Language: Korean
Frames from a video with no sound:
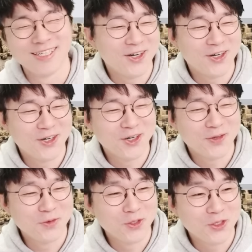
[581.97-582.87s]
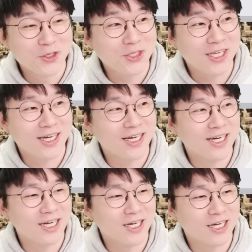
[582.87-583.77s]
어, 뭐
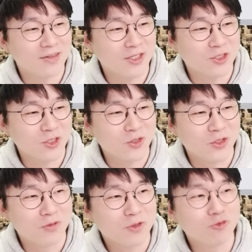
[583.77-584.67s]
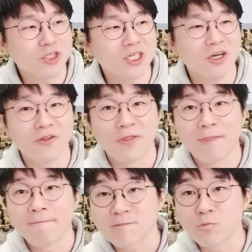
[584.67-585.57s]
그렇다고 할 수 있고요. 웃긴 건
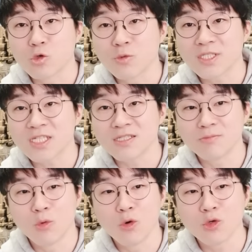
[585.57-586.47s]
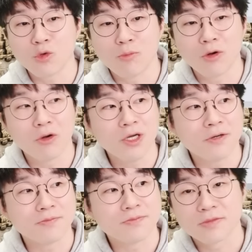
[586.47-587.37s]
그럼 노르웨이 사실은 뭘로 돈 번
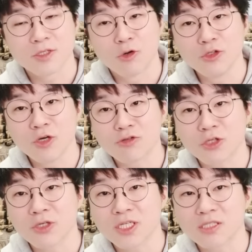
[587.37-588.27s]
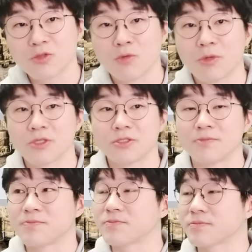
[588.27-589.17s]
거예요? 원유하고 천연가스로 돈 벌었죠.
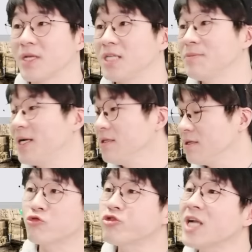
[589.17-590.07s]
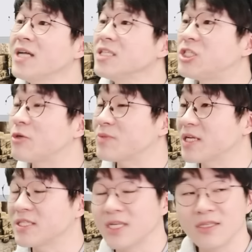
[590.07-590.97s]
하지만 투자하는
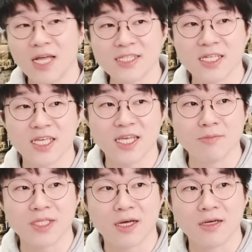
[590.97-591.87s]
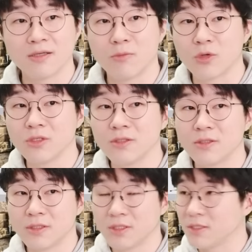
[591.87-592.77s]
기업들한텐 항상 얘기합니다. 뭐를?
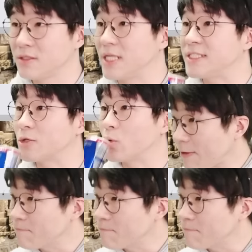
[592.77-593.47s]
넷째로